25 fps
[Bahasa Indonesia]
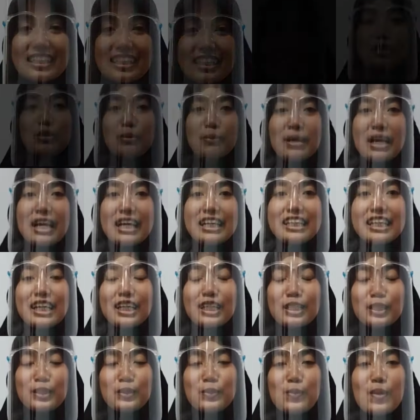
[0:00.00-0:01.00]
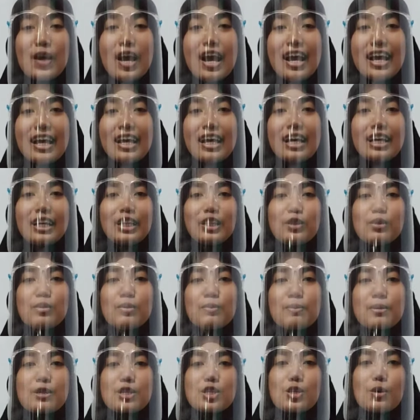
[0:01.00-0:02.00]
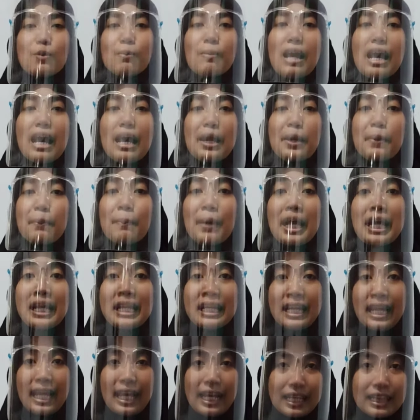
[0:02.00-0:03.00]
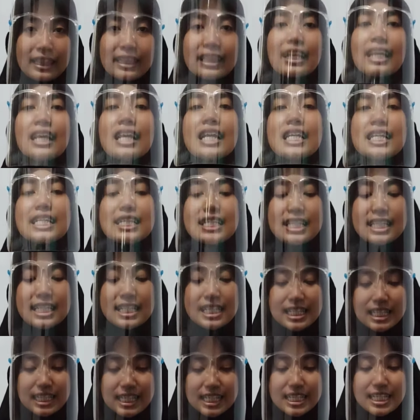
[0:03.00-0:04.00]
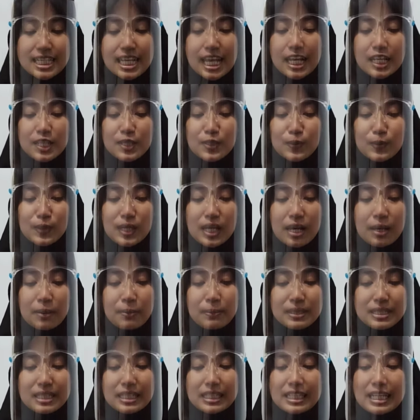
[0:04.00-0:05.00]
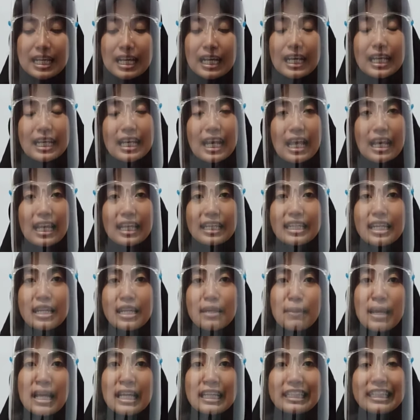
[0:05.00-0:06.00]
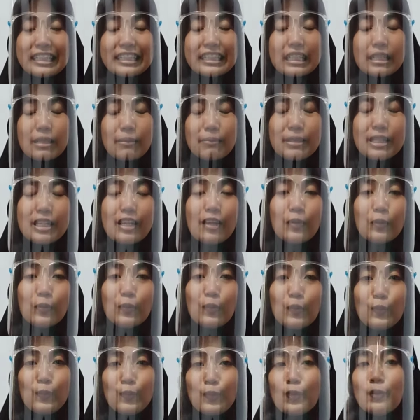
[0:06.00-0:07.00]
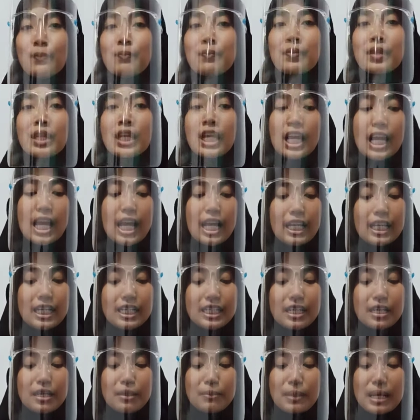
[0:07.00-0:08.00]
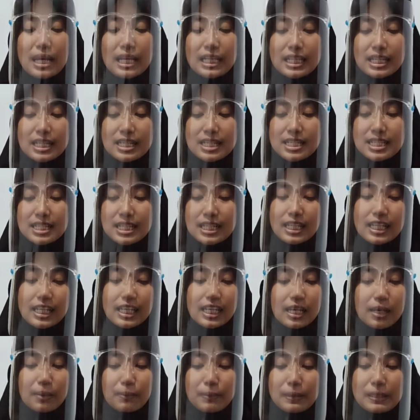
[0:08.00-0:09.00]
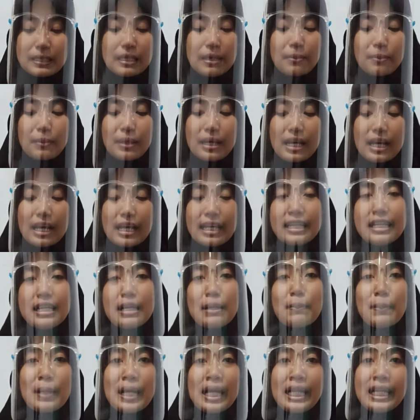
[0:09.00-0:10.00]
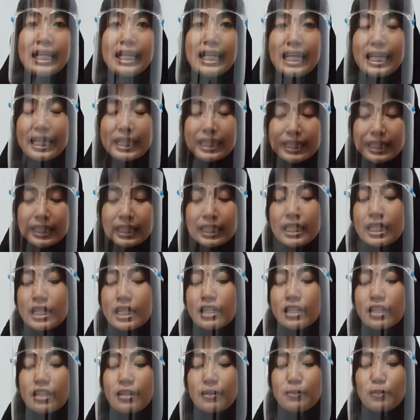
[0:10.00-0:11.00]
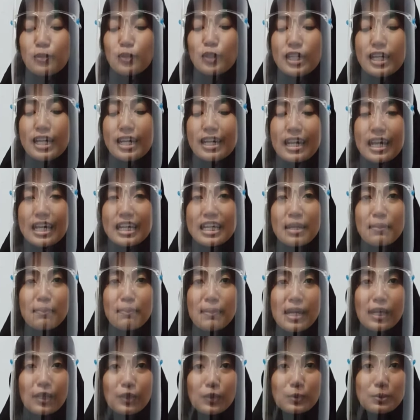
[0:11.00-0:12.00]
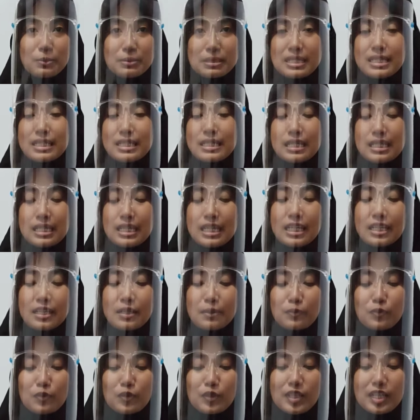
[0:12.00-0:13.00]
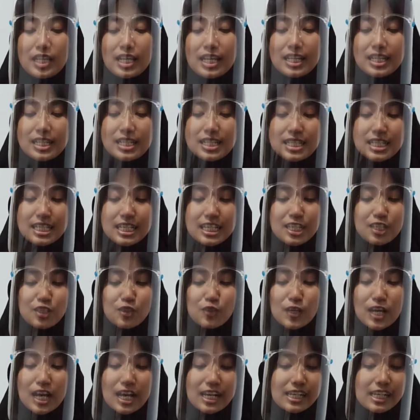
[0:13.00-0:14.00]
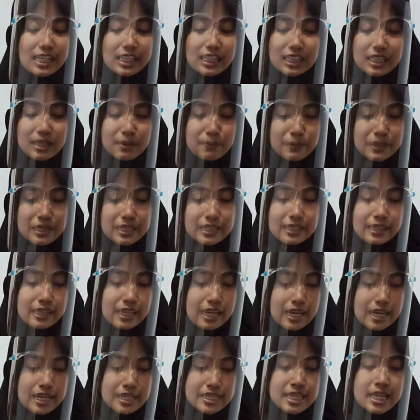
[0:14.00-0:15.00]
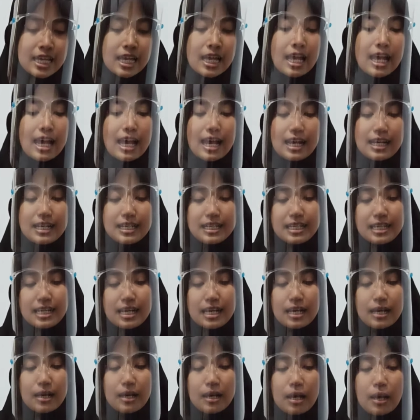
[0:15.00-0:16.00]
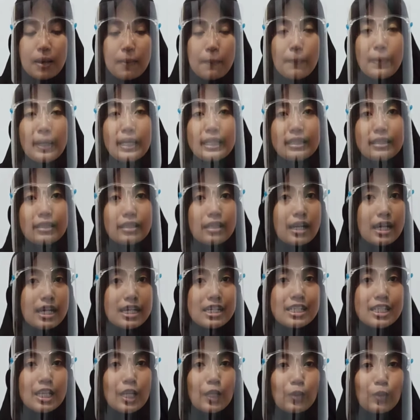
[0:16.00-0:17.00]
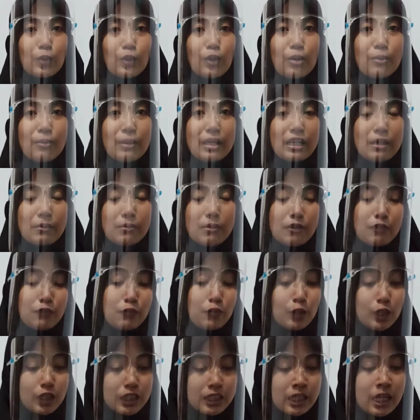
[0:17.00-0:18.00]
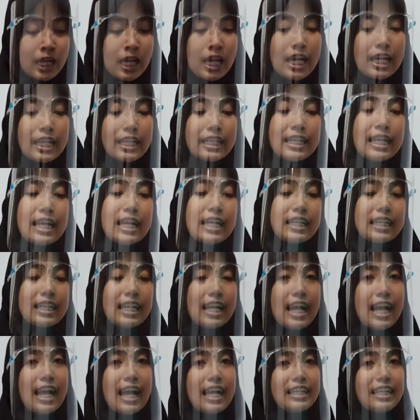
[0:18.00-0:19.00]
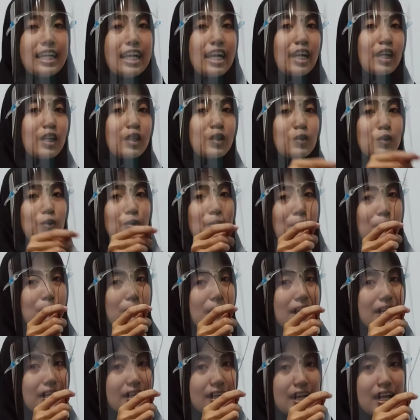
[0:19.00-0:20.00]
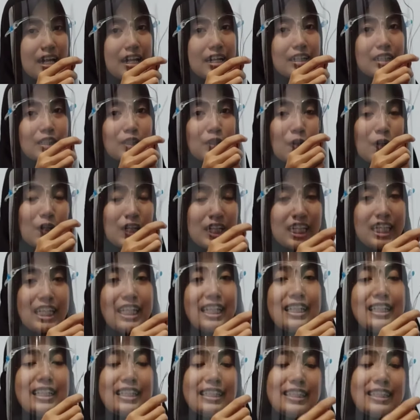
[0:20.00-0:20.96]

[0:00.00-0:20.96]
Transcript: Percobaan yang kedua yaitu percobaan magnet. Di sini saya sudah menyediakan alat dan bahannya terlebih dahulu. Alat dan bahannya di sini yang pertama ada magnet, kemudian ada paku besi, kemudian di sini juga ada klip kertas, ada baterai 1,5 volt, dan ada kumparan koil.